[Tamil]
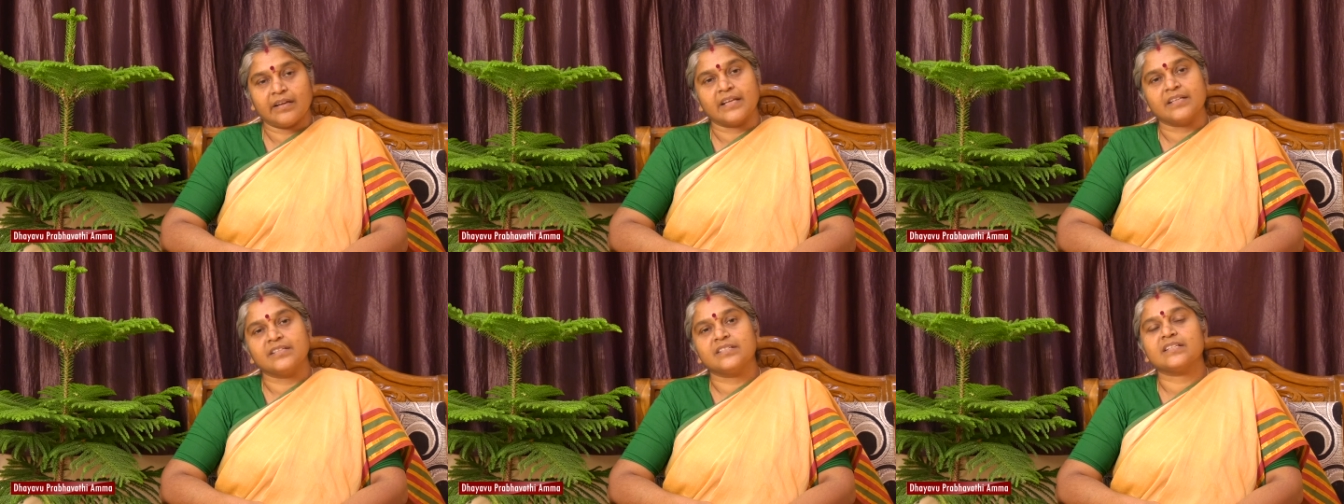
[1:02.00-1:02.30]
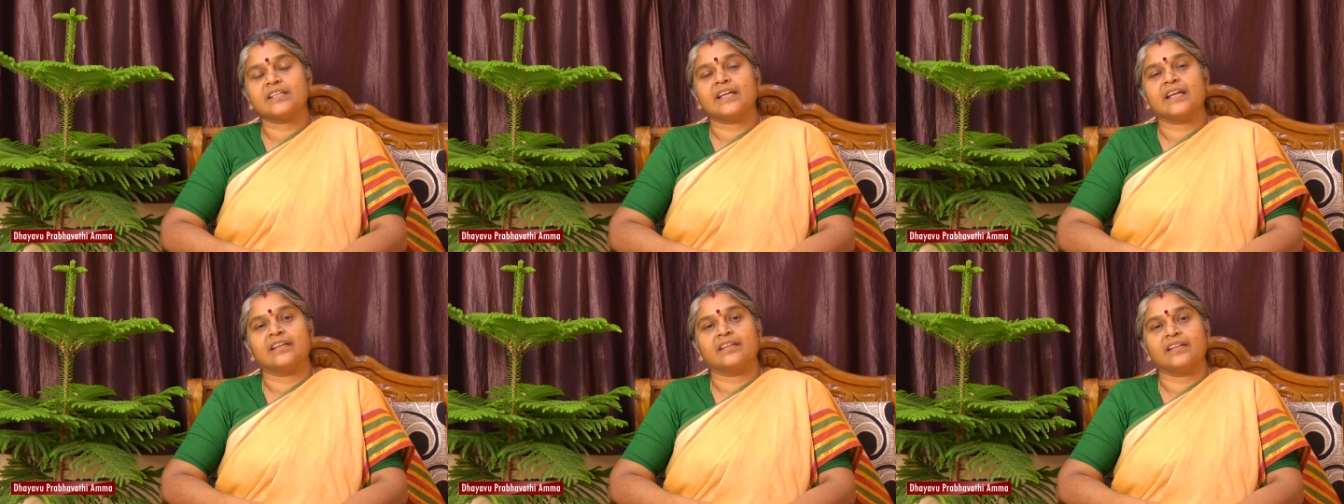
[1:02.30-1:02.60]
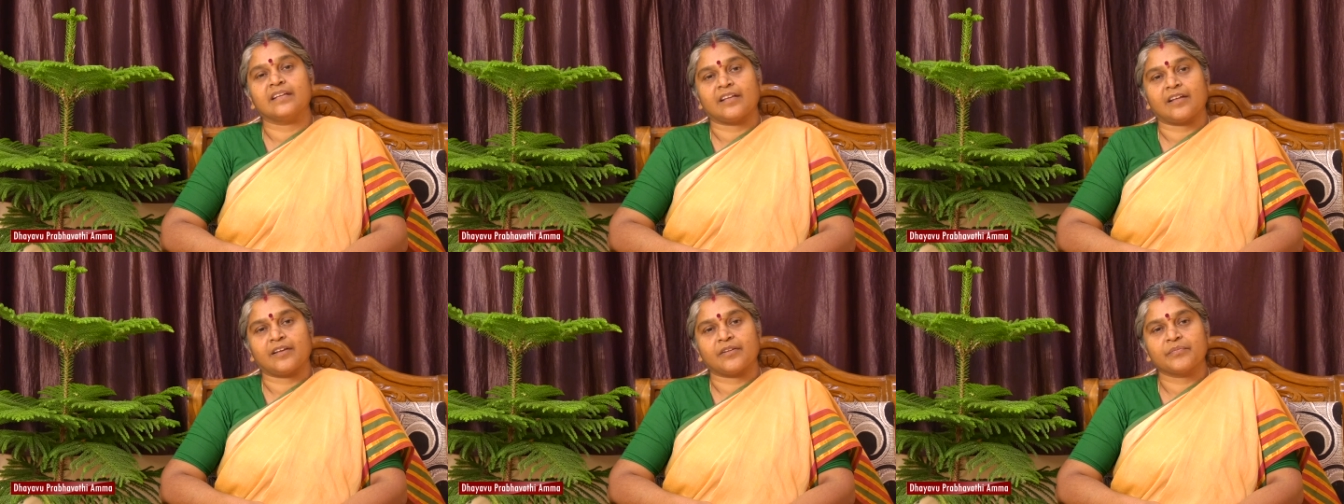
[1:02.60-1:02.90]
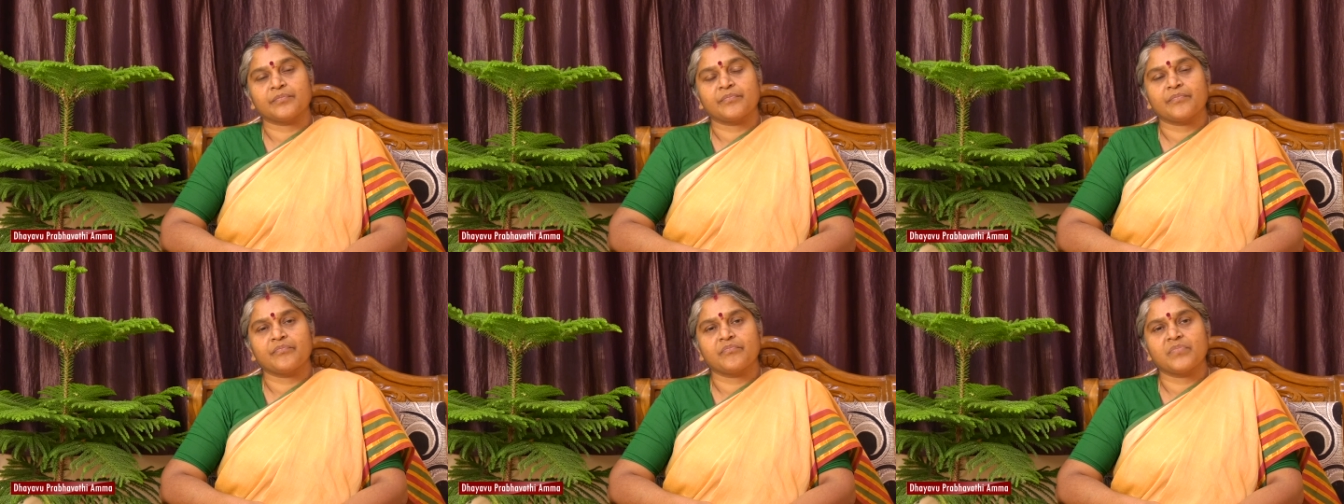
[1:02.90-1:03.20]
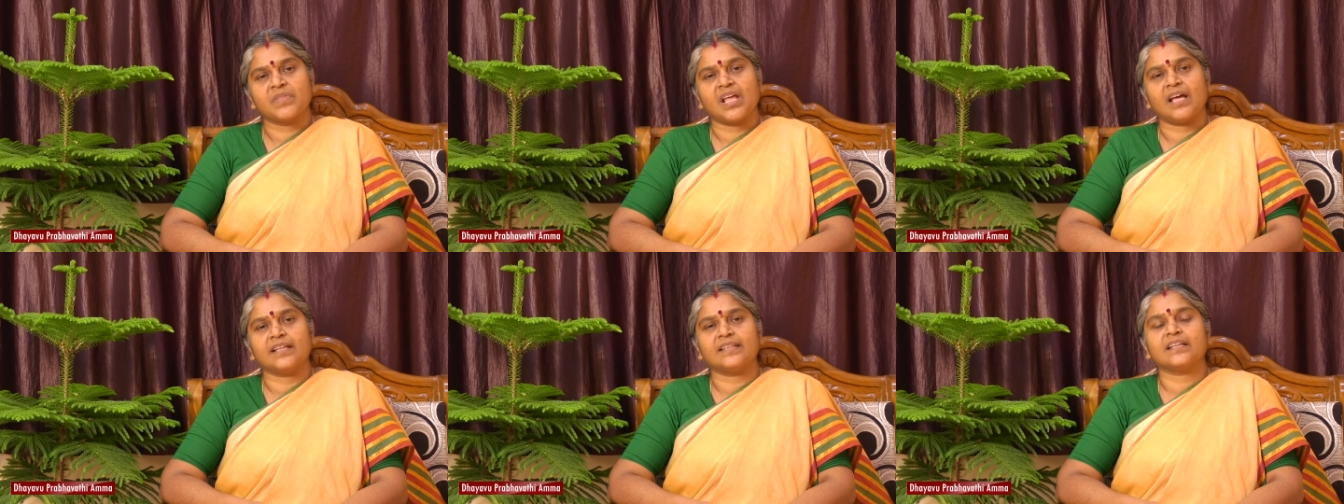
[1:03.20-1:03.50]
என்று கேட்கிறார்
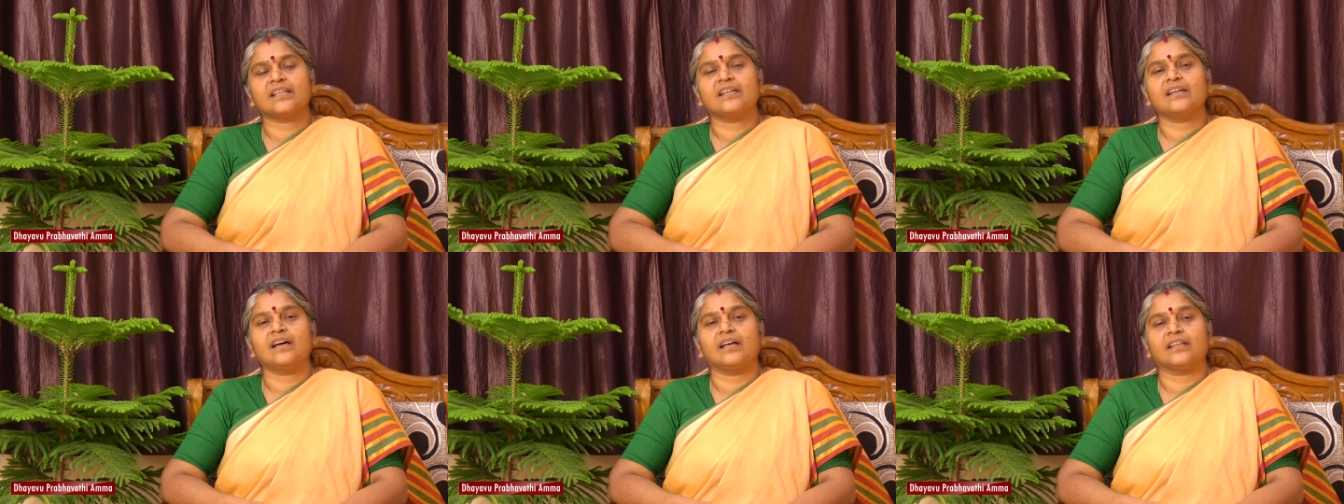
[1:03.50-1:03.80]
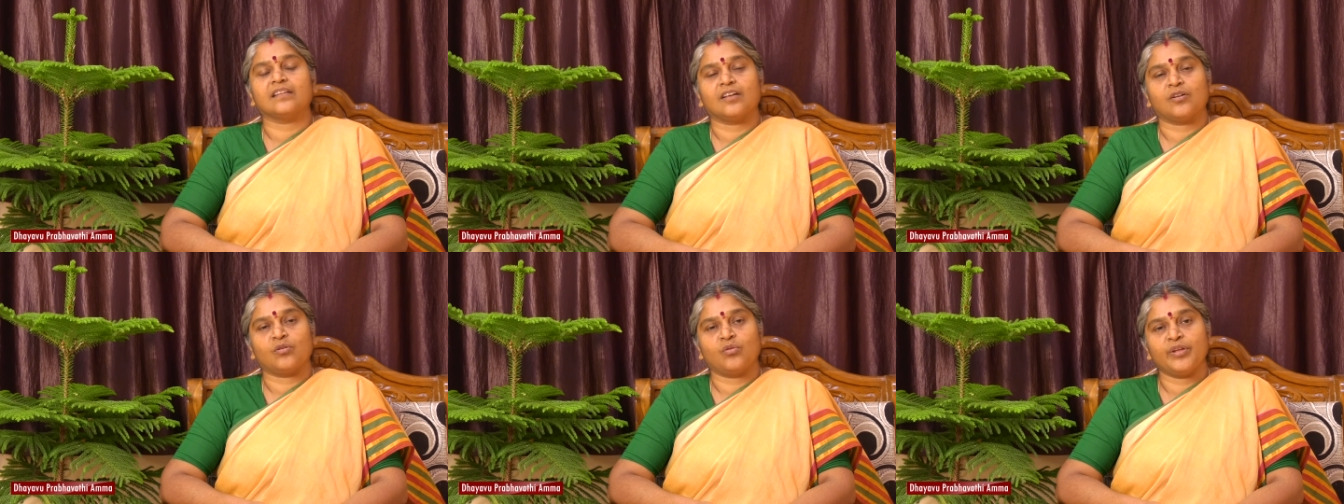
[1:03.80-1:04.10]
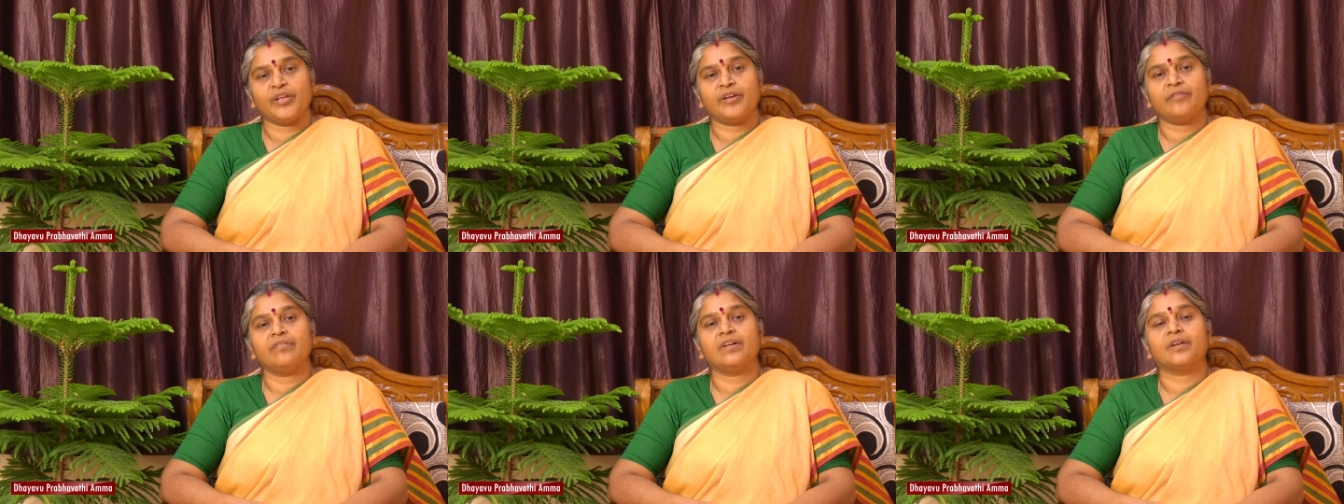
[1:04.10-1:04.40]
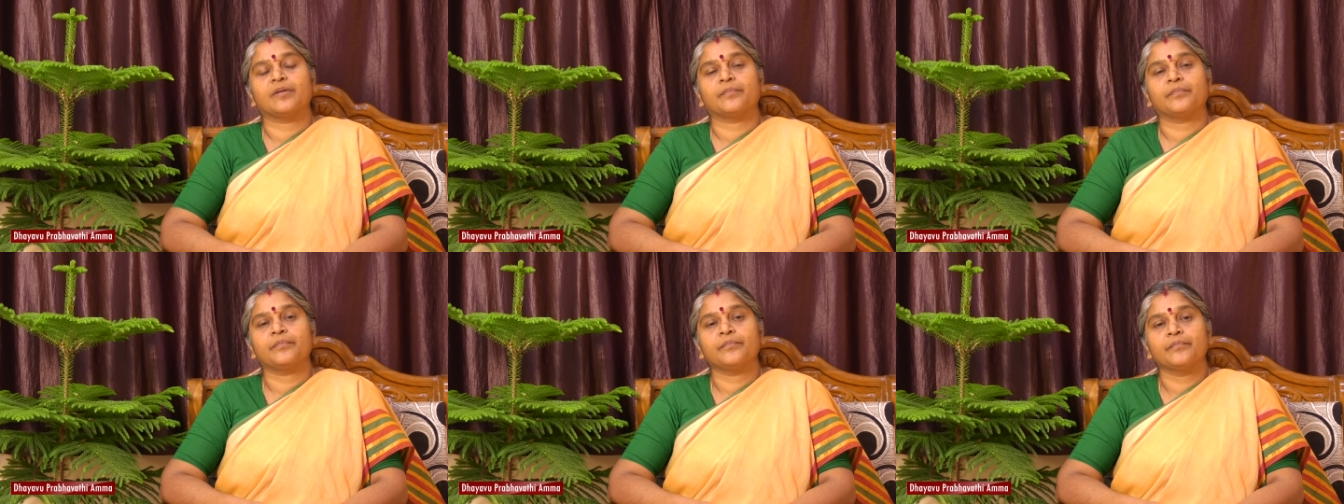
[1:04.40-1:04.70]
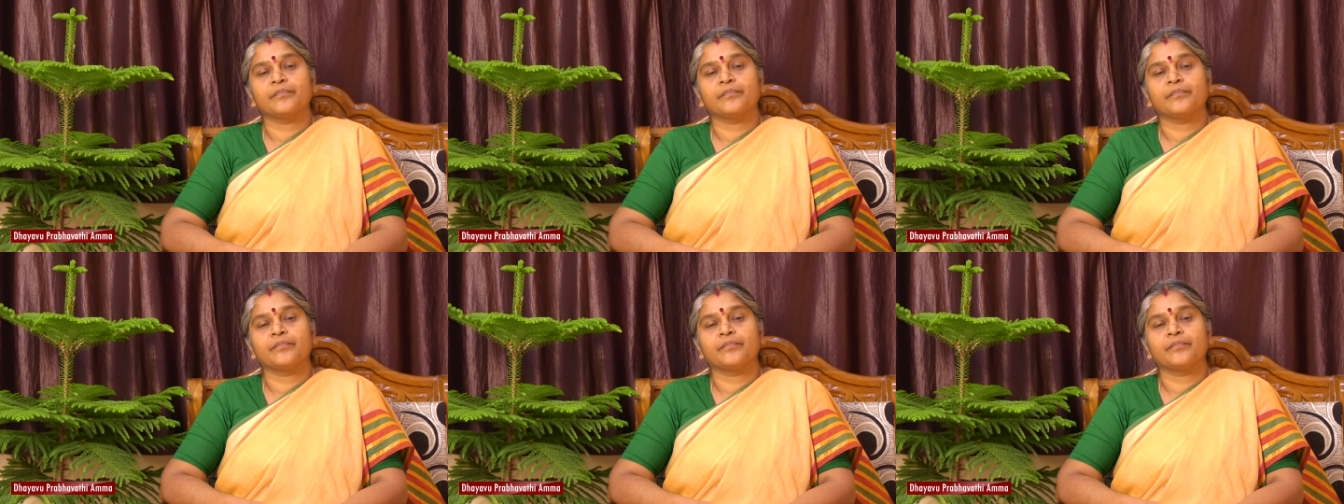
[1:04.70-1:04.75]
அதற்கு அந்த குயவன்